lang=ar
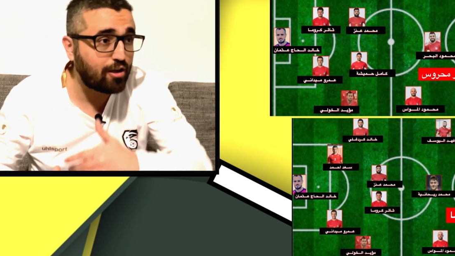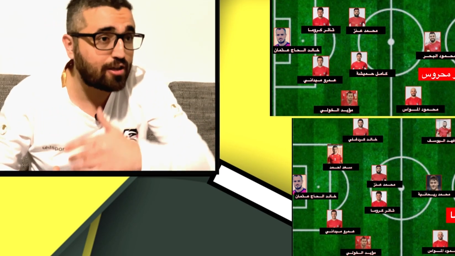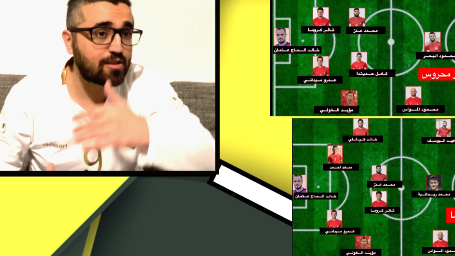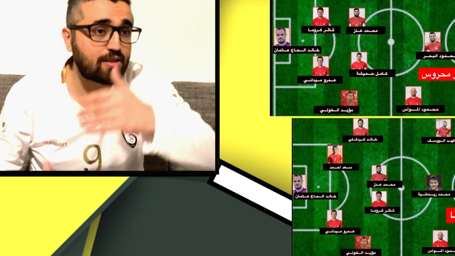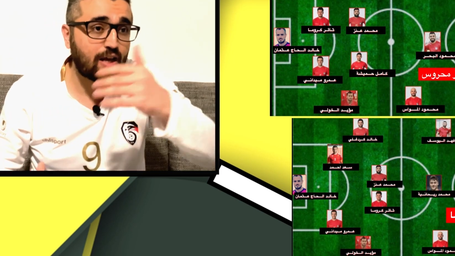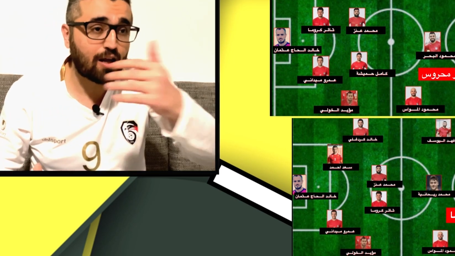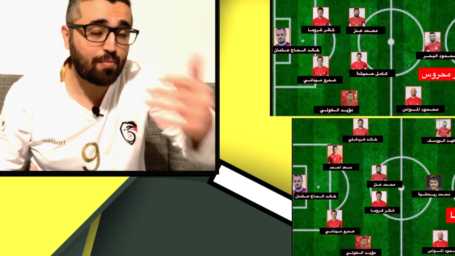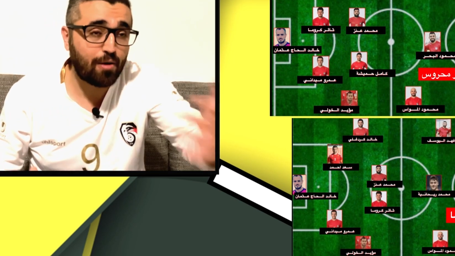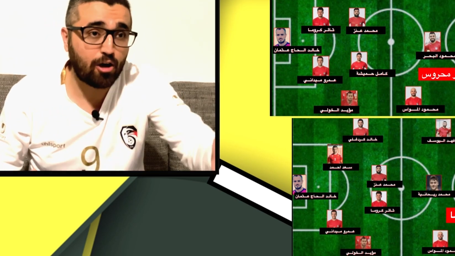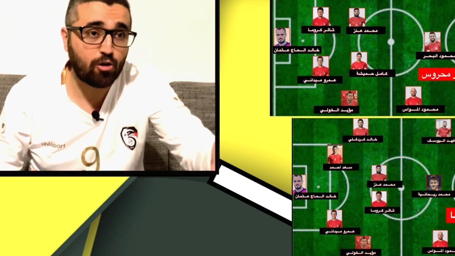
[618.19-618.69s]

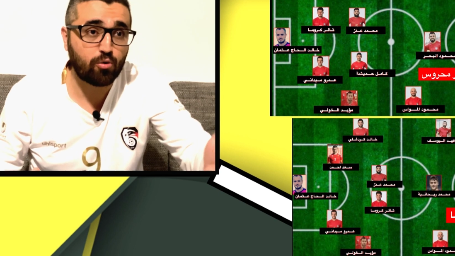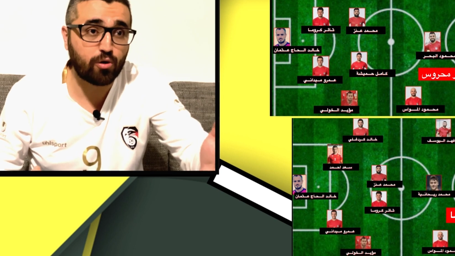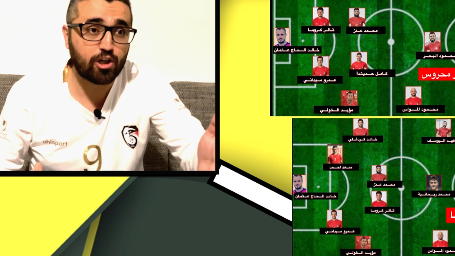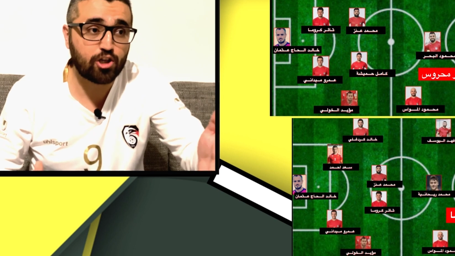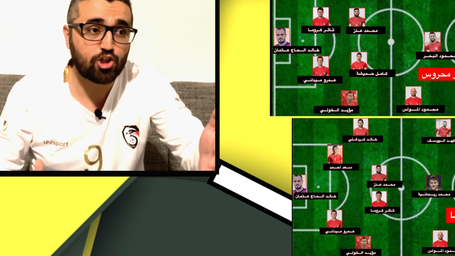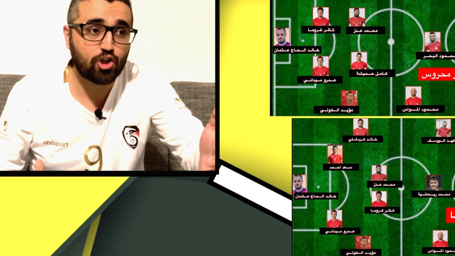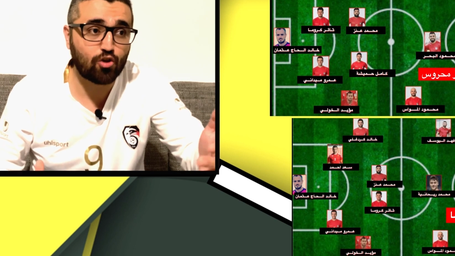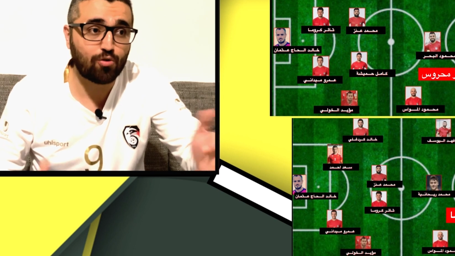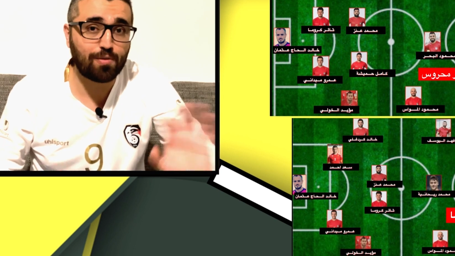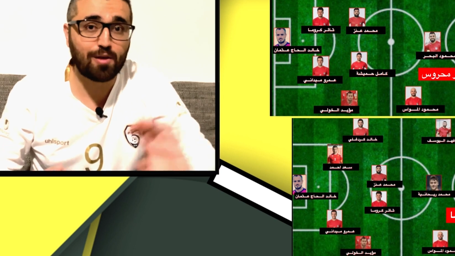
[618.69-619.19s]
خسار مع كوريا
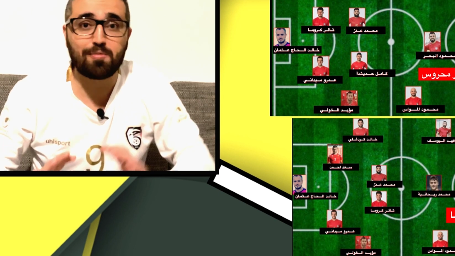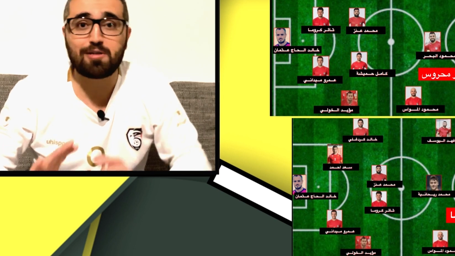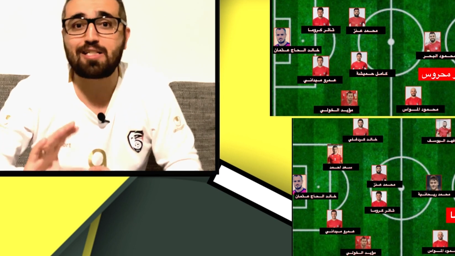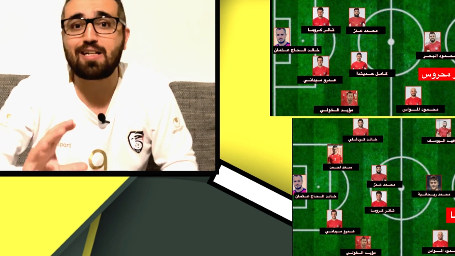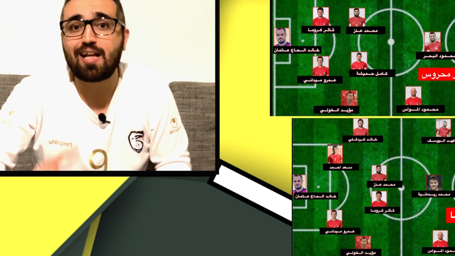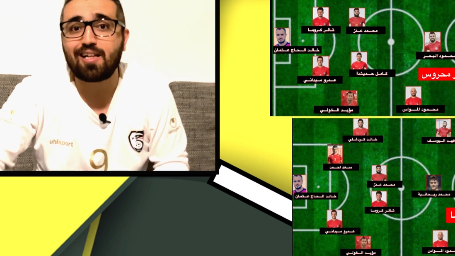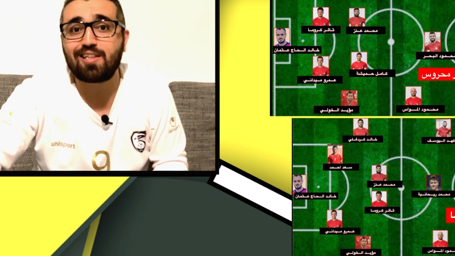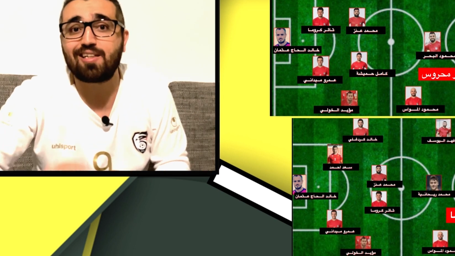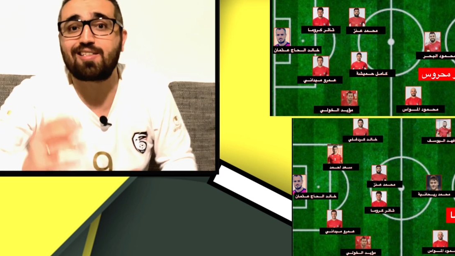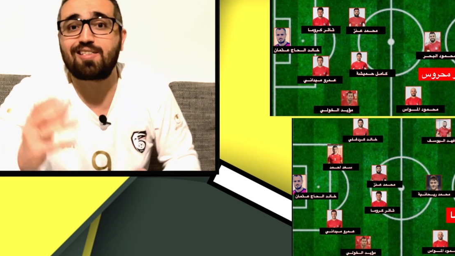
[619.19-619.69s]
الجنوبيه بس
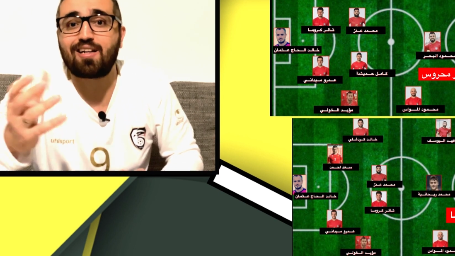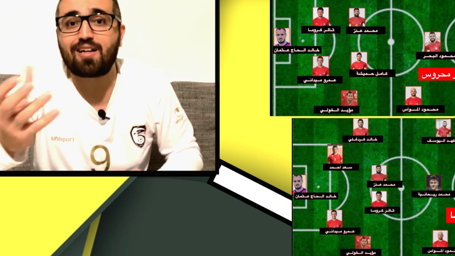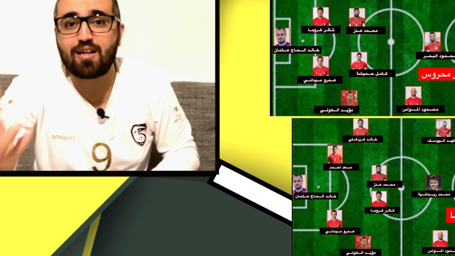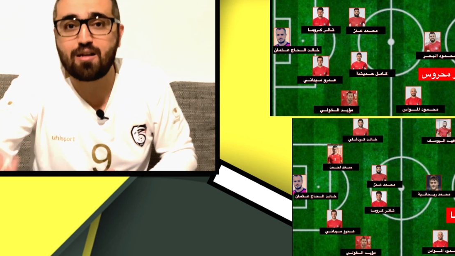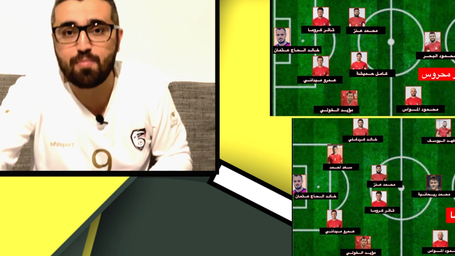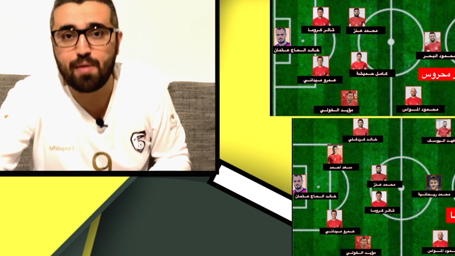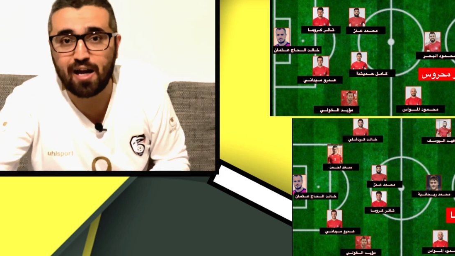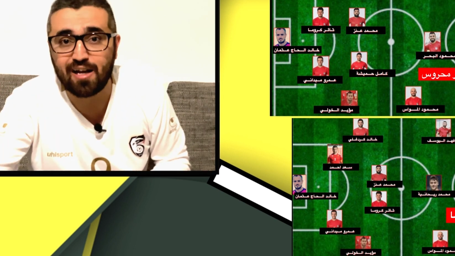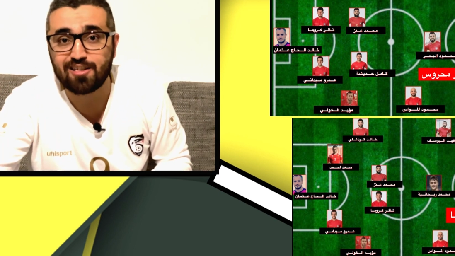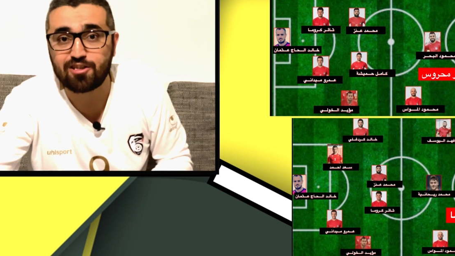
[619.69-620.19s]
لا تخسر
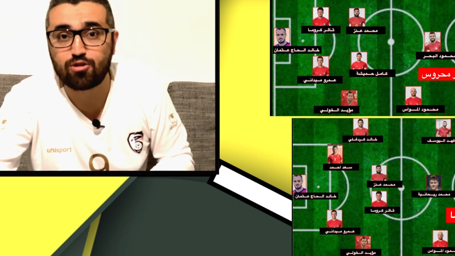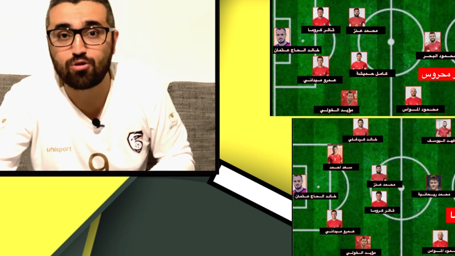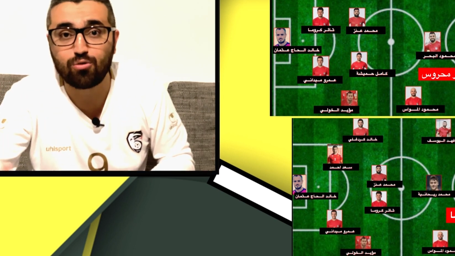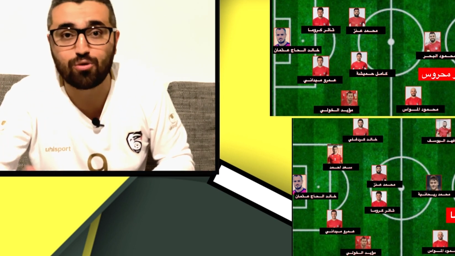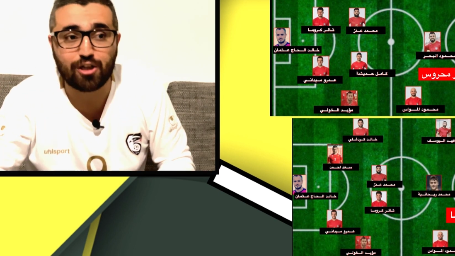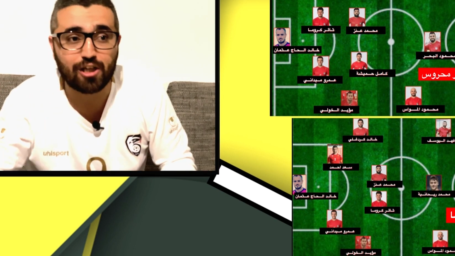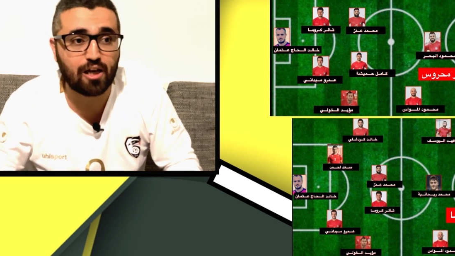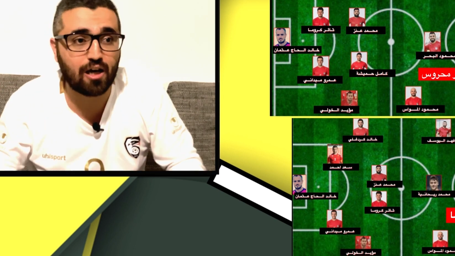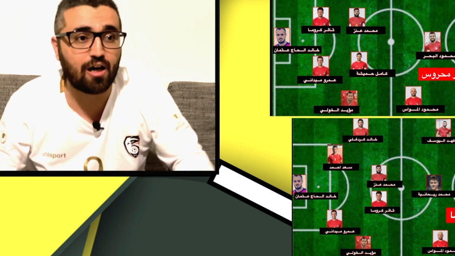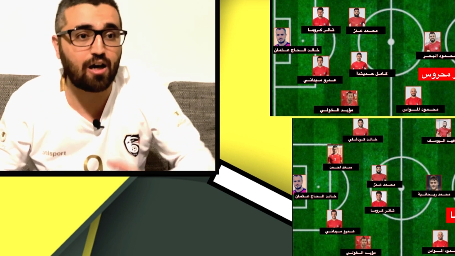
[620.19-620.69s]
لي مع
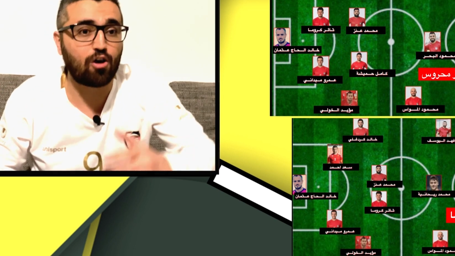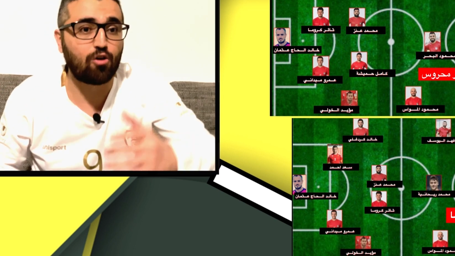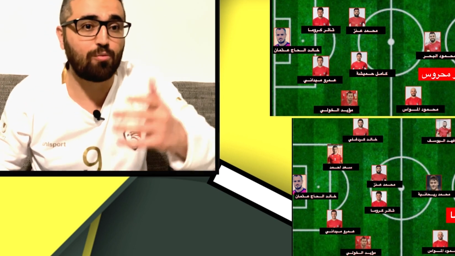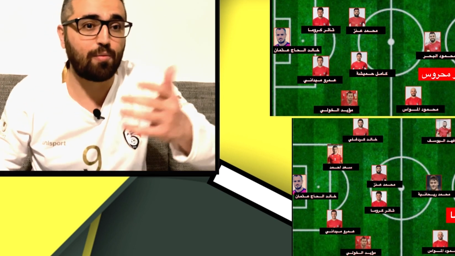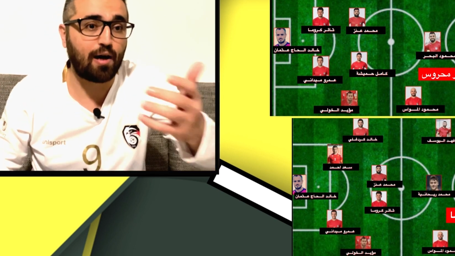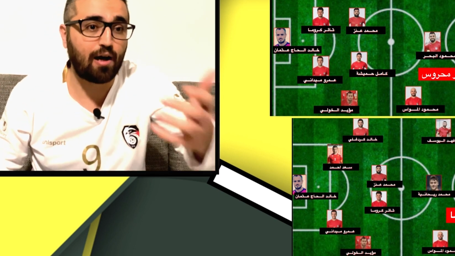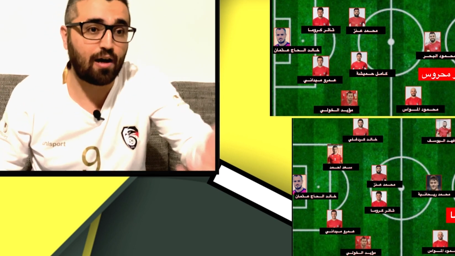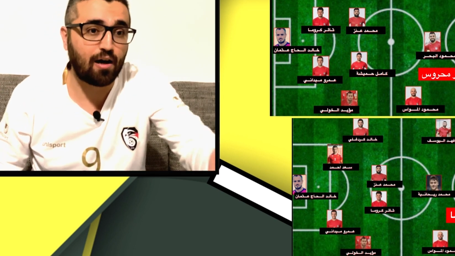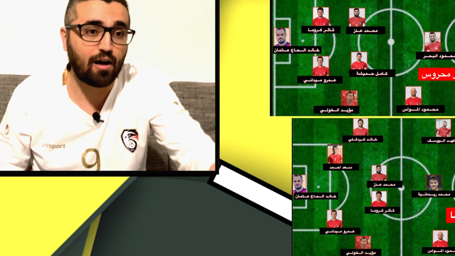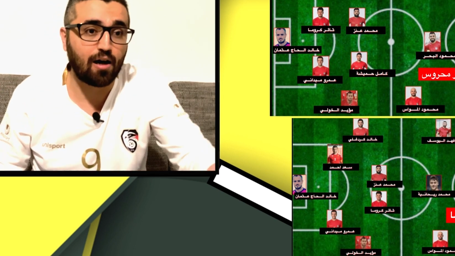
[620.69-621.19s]
سوريا او
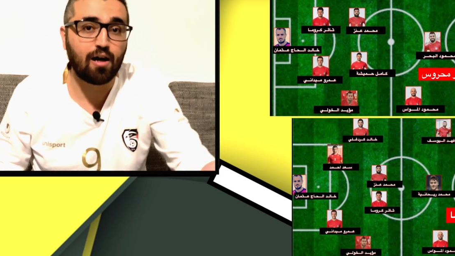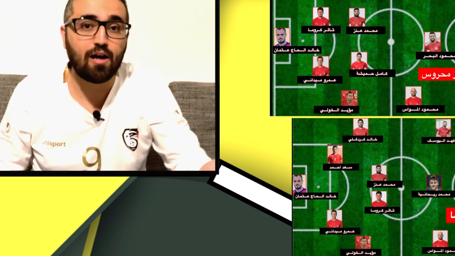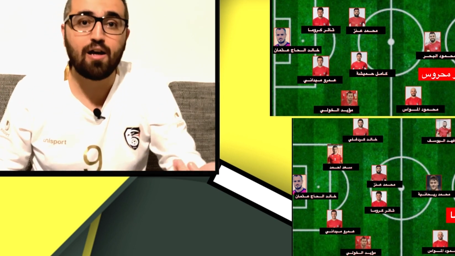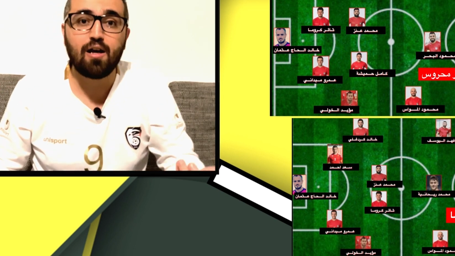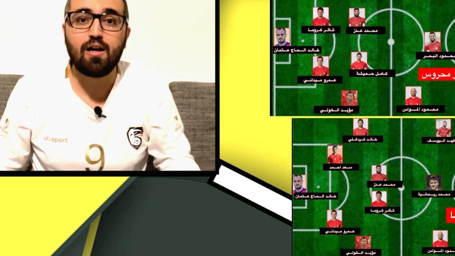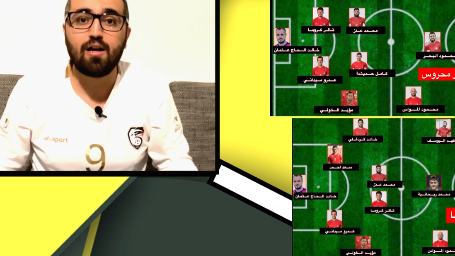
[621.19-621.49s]
مع